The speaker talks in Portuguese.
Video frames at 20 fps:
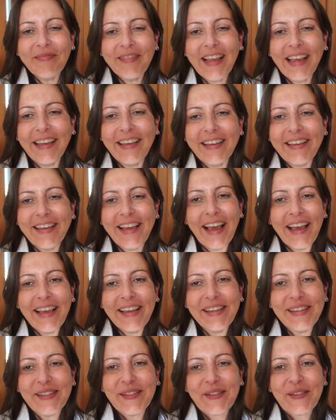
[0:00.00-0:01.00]
E
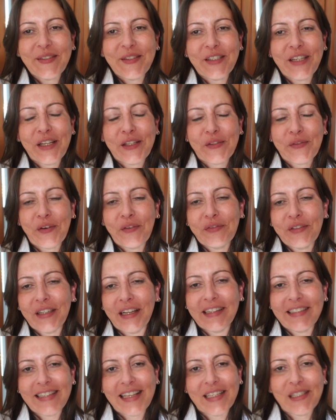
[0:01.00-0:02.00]
é isso, gente, vou
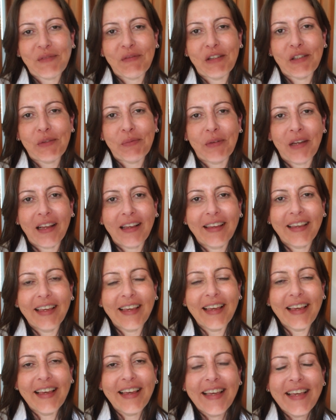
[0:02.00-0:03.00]
finalizar esse vídeo por
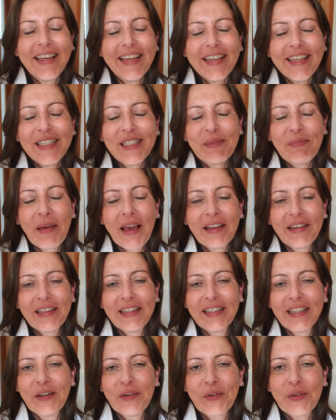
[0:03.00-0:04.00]
aqui. Espero
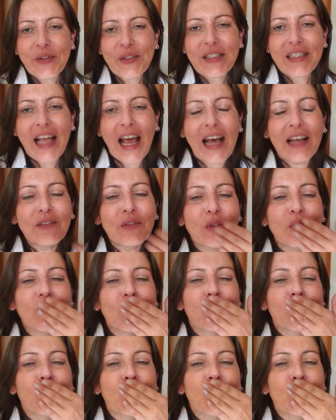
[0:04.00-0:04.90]
que tenham gostado.